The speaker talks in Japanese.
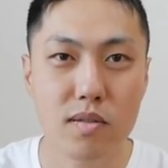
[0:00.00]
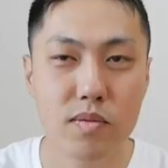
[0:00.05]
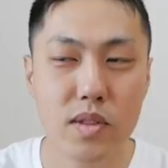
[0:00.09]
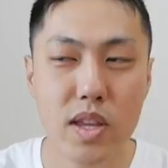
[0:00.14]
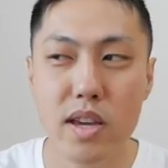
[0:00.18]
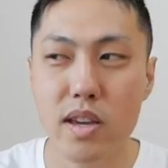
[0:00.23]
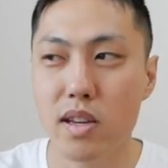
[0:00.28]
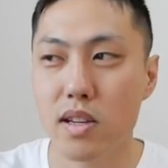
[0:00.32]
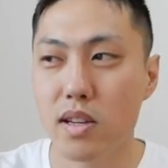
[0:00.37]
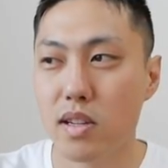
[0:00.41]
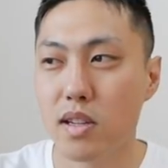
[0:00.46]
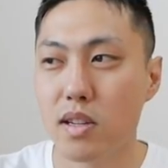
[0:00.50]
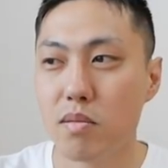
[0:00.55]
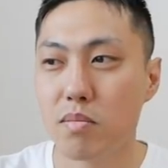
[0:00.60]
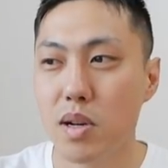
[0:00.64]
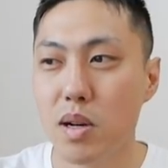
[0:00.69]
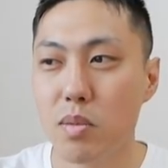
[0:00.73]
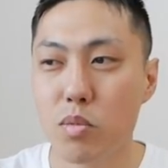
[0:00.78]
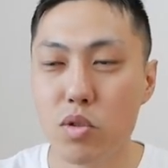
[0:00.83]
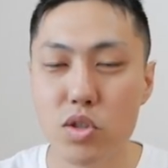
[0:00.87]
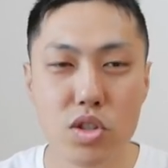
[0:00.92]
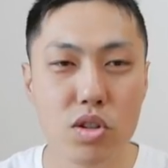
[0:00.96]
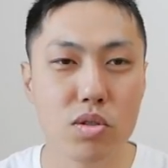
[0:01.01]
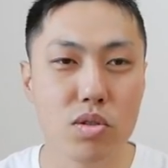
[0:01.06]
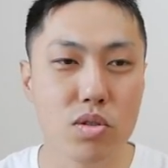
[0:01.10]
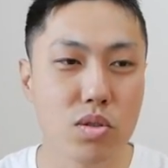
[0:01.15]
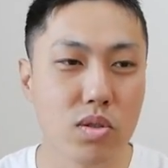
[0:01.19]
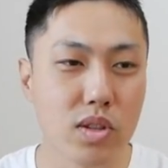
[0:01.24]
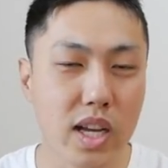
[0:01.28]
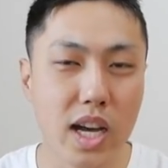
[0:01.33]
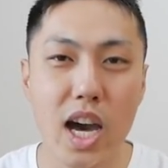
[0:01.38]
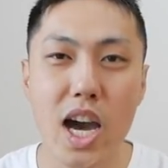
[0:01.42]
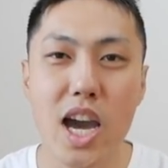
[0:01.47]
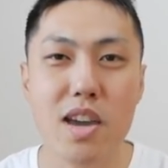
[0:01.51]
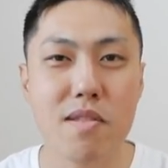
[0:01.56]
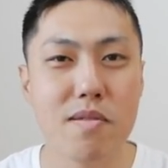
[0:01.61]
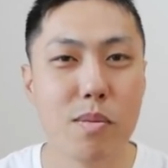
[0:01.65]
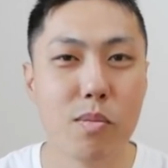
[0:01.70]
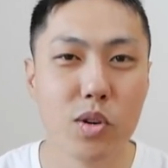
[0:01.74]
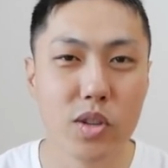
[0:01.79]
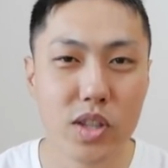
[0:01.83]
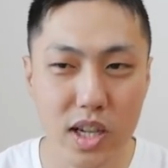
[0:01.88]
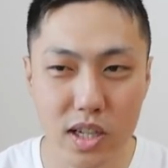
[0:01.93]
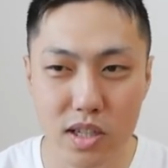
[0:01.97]
で、まあもちろんそんな会
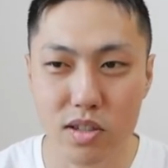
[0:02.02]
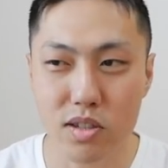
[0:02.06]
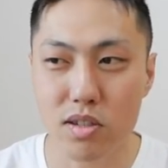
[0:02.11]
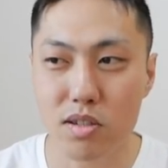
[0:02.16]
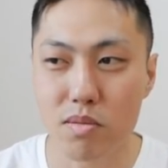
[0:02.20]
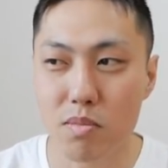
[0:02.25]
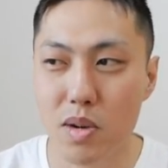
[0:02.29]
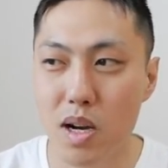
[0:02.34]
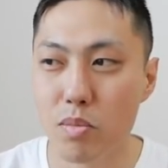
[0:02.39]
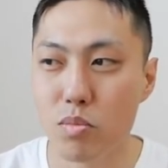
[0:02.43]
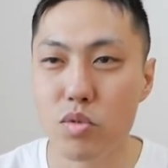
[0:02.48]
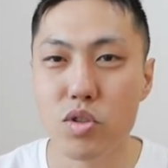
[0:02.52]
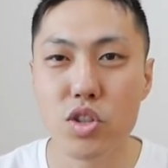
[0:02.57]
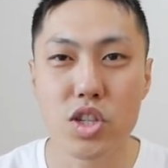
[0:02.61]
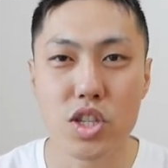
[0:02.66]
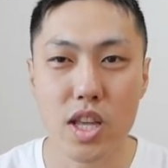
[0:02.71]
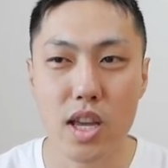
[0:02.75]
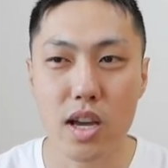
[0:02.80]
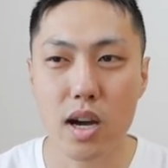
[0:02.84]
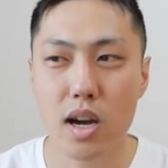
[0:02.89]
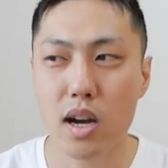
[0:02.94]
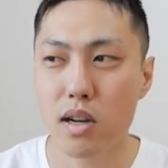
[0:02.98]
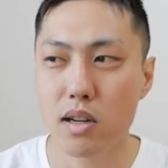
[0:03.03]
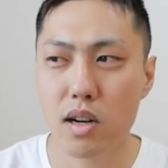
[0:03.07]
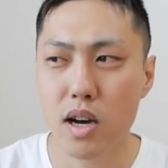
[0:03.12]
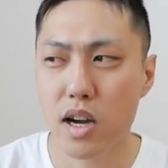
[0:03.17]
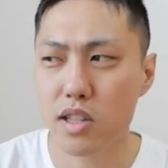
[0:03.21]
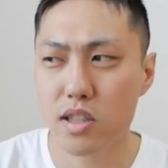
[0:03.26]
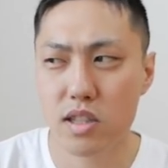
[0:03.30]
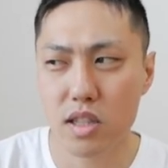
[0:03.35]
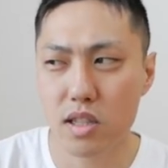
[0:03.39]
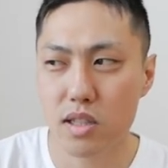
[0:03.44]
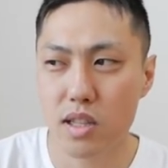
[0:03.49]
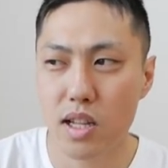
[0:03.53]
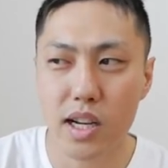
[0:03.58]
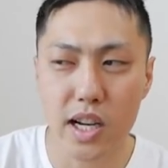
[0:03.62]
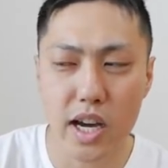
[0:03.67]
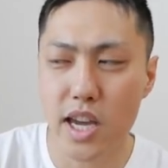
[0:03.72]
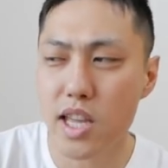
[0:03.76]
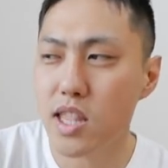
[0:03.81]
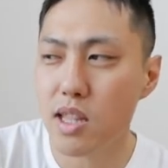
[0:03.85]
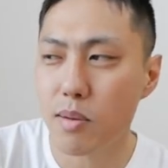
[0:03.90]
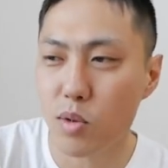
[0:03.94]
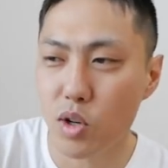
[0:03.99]
話もなく、まあ無視で、あ、入ってきた、なん
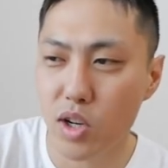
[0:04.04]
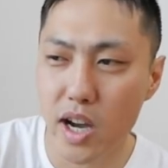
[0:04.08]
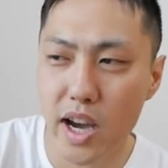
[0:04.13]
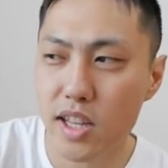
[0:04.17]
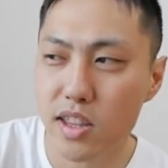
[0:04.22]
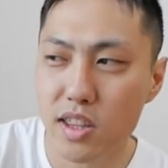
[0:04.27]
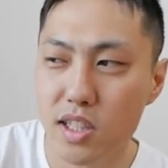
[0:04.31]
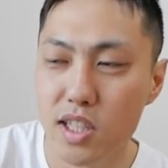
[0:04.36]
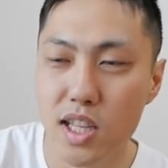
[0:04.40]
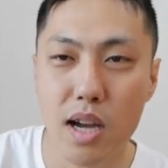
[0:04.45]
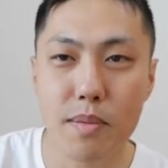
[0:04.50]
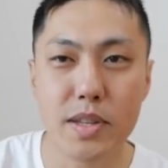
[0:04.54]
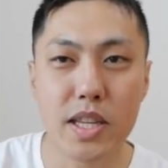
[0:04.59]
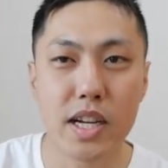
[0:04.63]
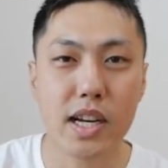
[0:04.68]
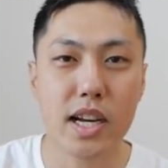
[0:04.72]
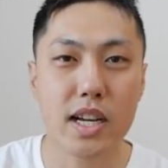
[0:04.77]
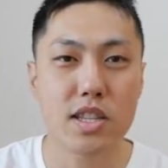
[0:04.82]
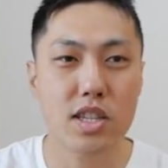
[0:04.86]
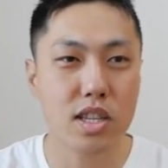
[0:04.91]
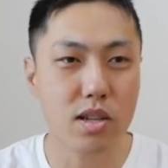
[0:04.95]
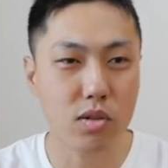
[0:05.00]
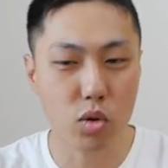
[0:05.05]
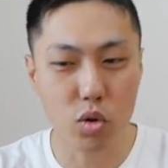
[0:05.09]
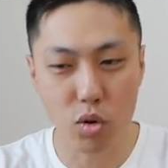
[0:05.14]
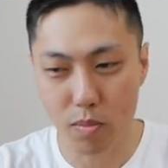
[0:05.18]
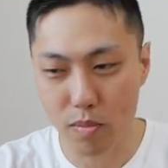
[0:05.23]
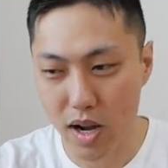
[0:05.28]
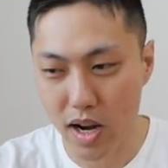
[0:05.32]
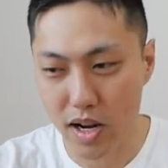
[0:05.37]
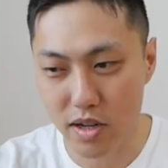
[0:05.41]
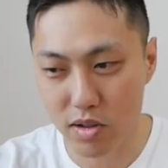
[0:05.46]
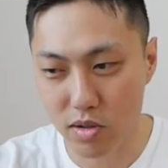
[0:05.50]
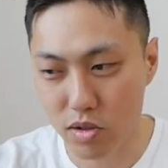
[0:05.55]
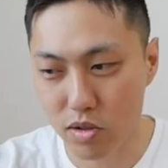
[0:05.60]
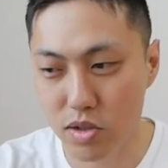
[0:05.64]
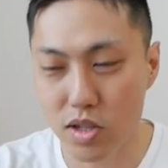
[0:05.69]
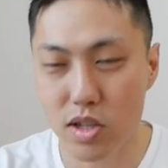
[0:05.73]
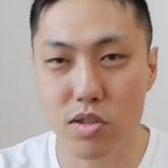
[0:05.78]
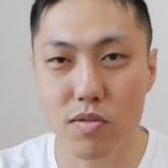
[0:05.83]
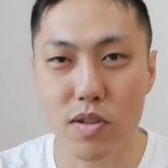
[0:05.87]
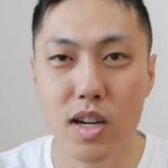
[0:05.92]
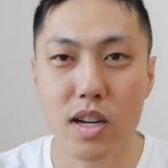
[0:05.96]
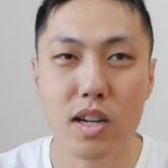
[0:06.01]
か変なもんが入ってきた、みたいな感じで、こう周りの
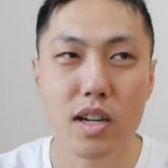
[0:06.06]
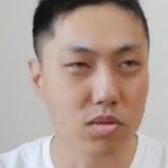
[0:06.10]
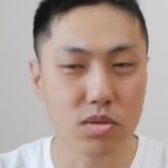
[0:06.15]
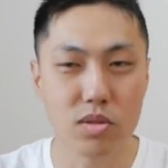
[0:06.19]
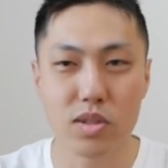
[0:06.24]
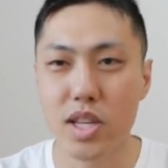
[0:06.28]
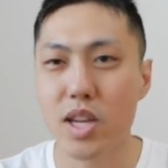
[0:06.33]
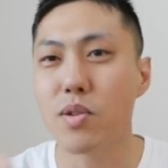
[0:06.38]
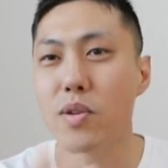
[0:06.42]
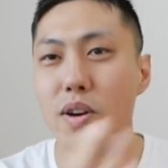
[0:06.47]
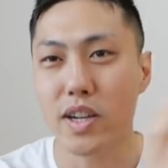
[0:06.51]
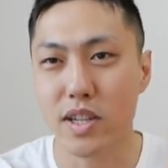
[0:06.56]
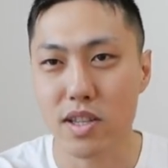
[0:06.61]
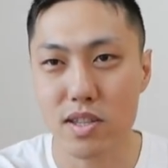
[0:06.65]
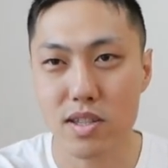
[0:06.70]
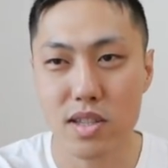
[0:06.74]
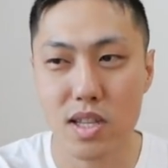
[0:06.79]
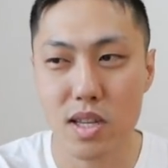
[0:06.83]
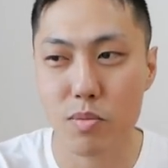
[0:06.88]
人たちは出るわけです。